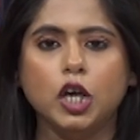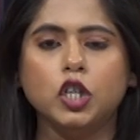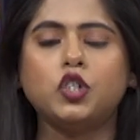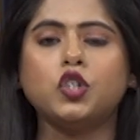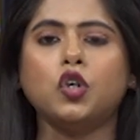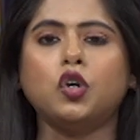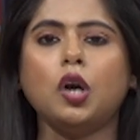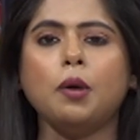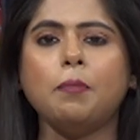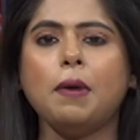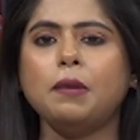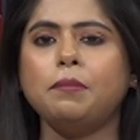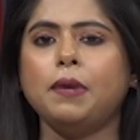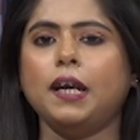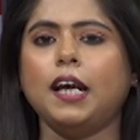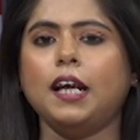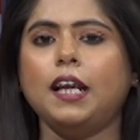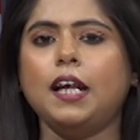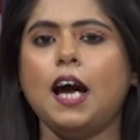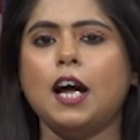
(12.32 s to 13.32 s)
শুক্রবার
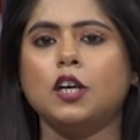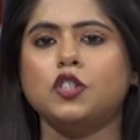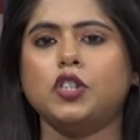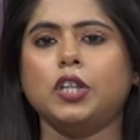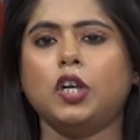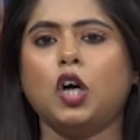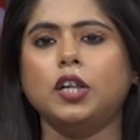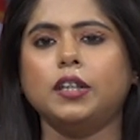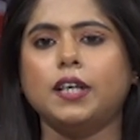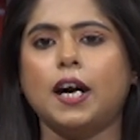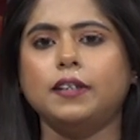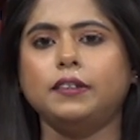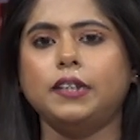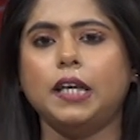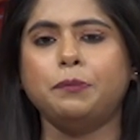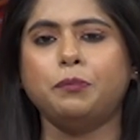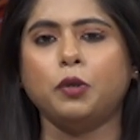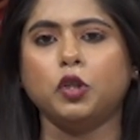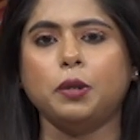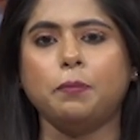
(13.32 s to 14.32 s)
বিকেলে আরজিকর
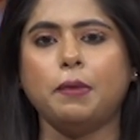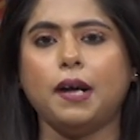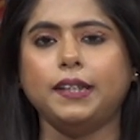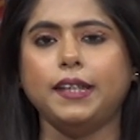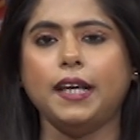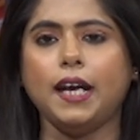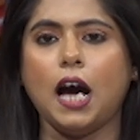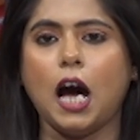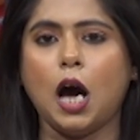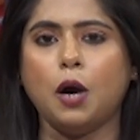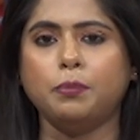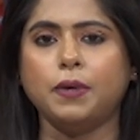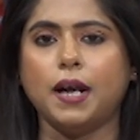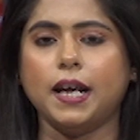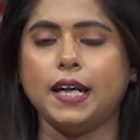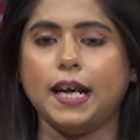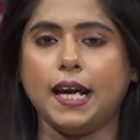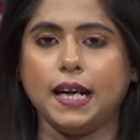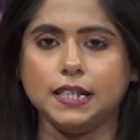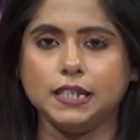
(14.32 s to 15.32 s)
কাণ্ডের প্রতিবাদে
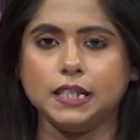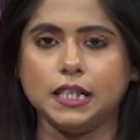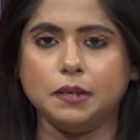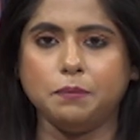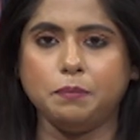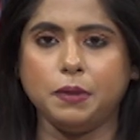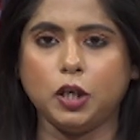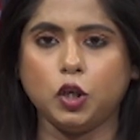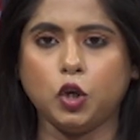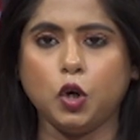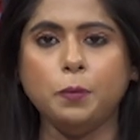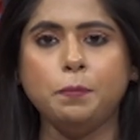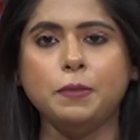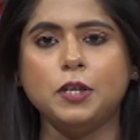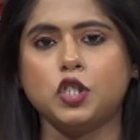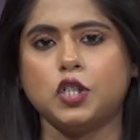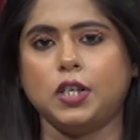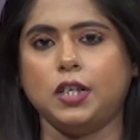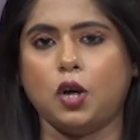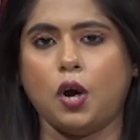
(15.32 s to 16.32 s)
হাওড়ায় একটি বিক্ষোভ
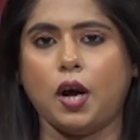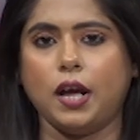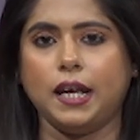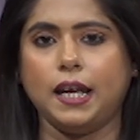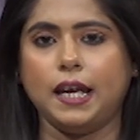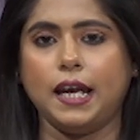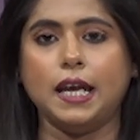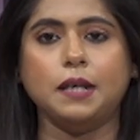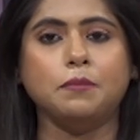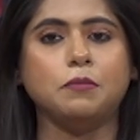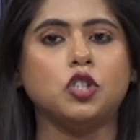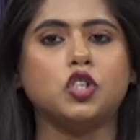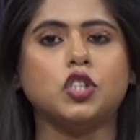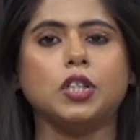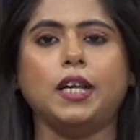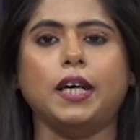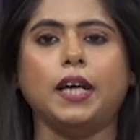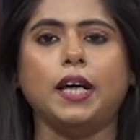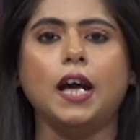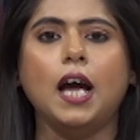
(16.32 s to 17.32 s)
মিছিল হয় এই
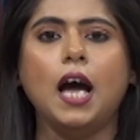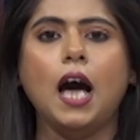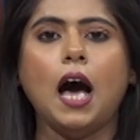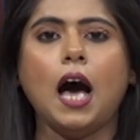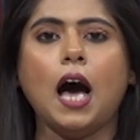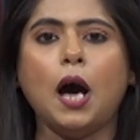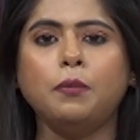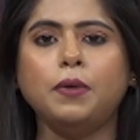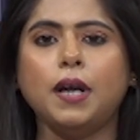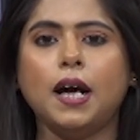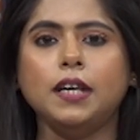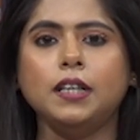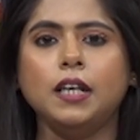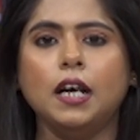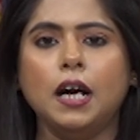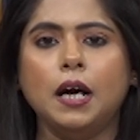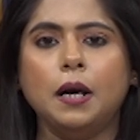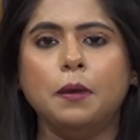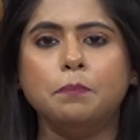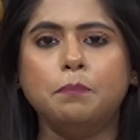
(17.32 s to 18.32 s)
মিছিলে হাওড়ার
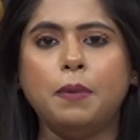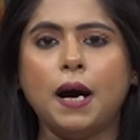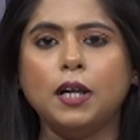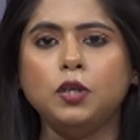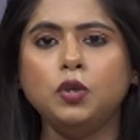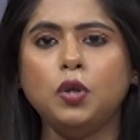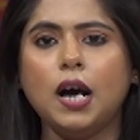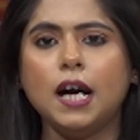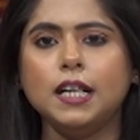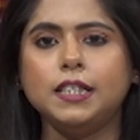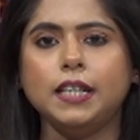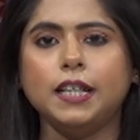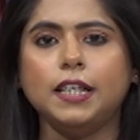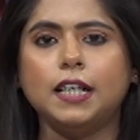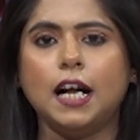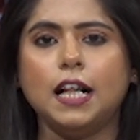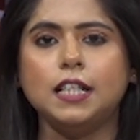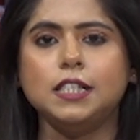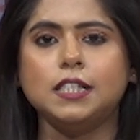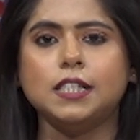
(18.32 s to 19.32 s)
বালুহাটি
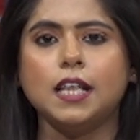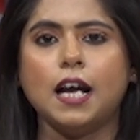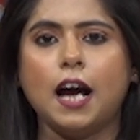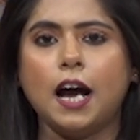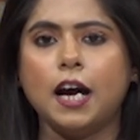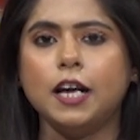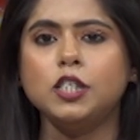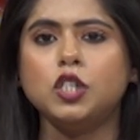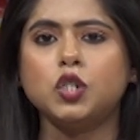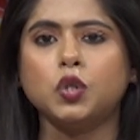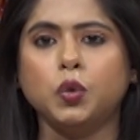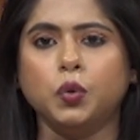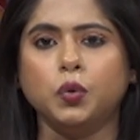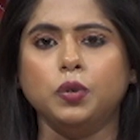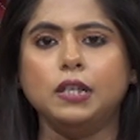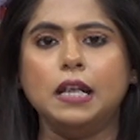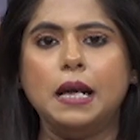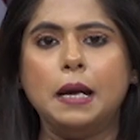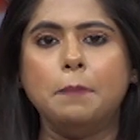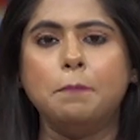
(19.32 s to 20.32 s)
গার্লস হাই
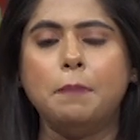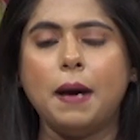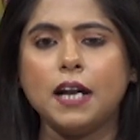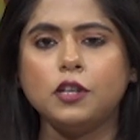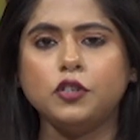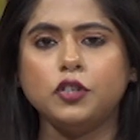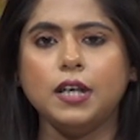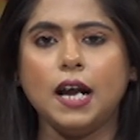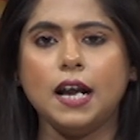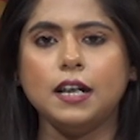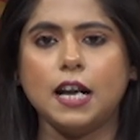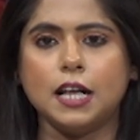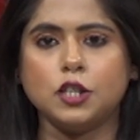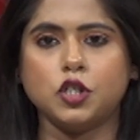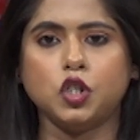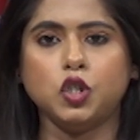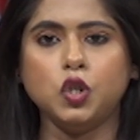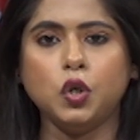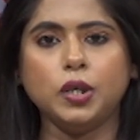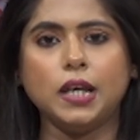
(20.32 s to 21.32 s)
স্কুল ব্যাটরা
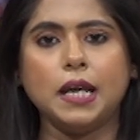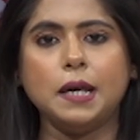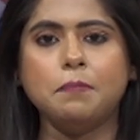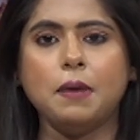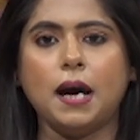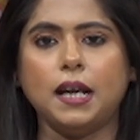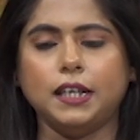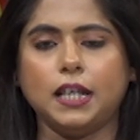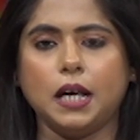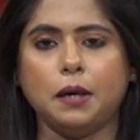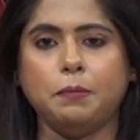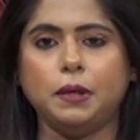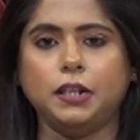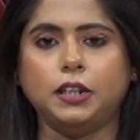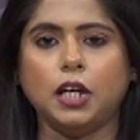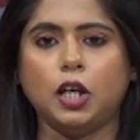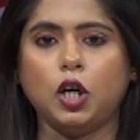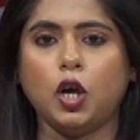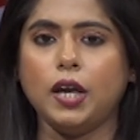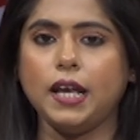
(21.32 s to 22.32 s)
রাজলক্ষ্মী বালিকা
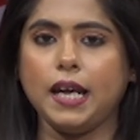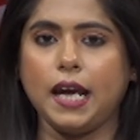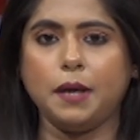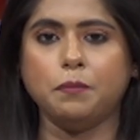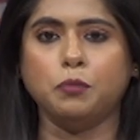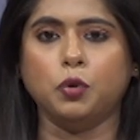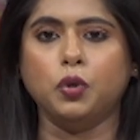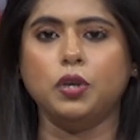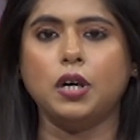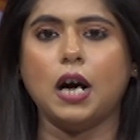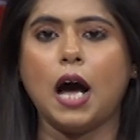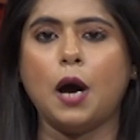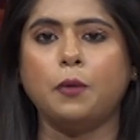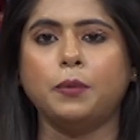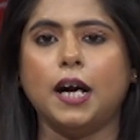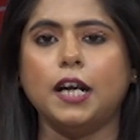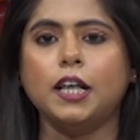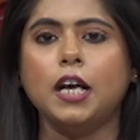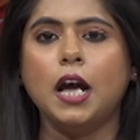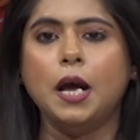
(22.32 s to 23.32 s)
বিদ্যালয় এবং
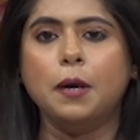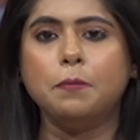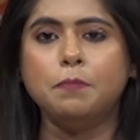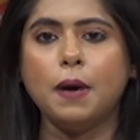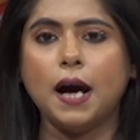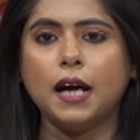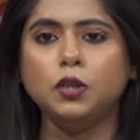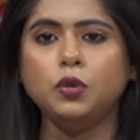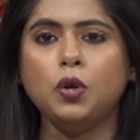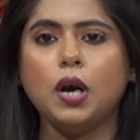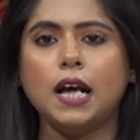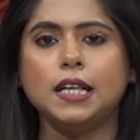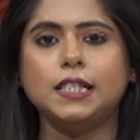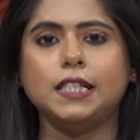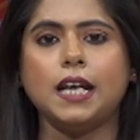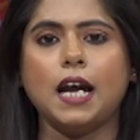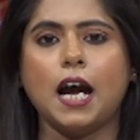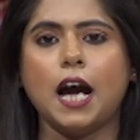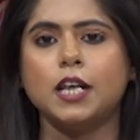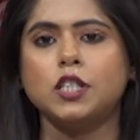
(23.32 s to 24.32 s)
হাওড়ার
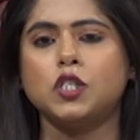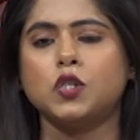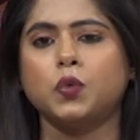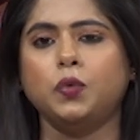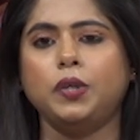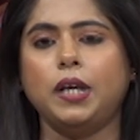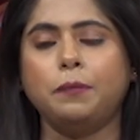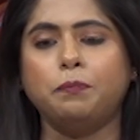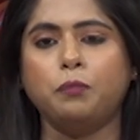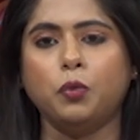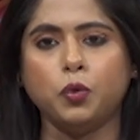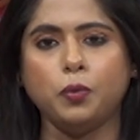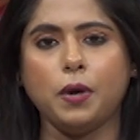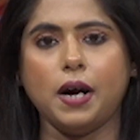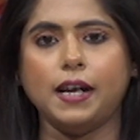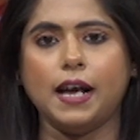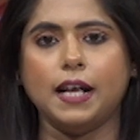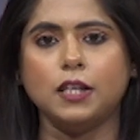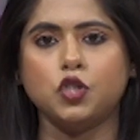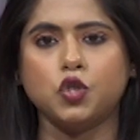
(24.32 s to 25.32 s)
বালুহাটি হাই স্কুলের
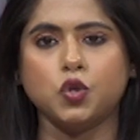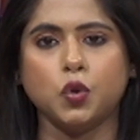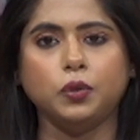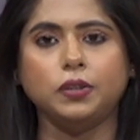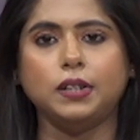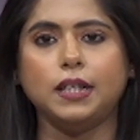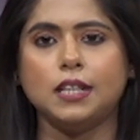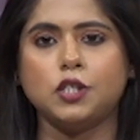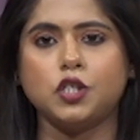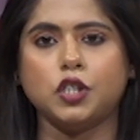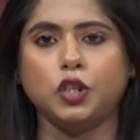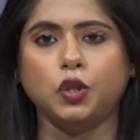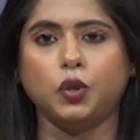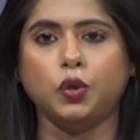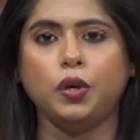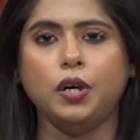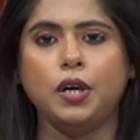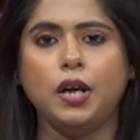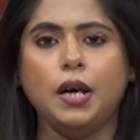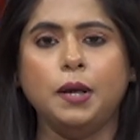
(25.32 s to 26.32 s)
পড়ুয়ারা যোগ দিয়েছিল
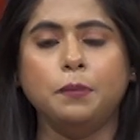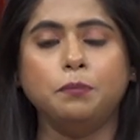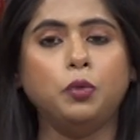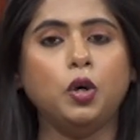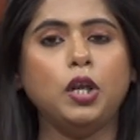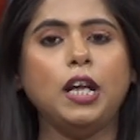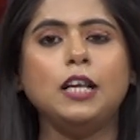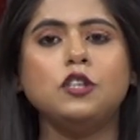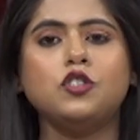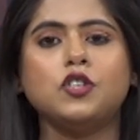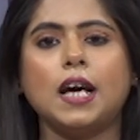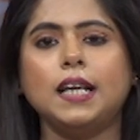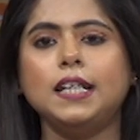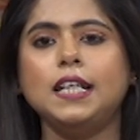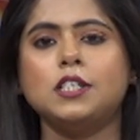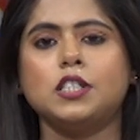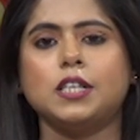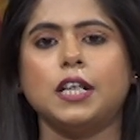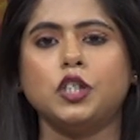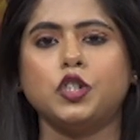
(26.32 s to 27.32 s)
বলেই
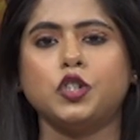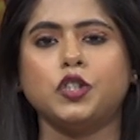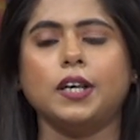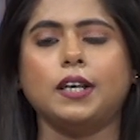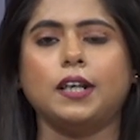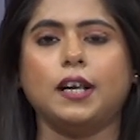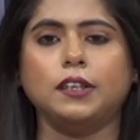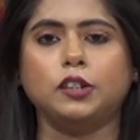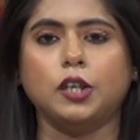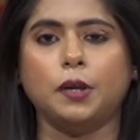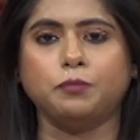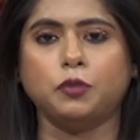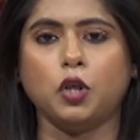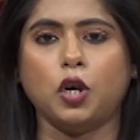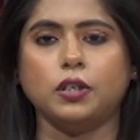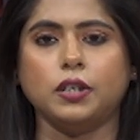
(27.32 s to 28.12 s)
জানিয়েছে শিক্ষা দপ্তর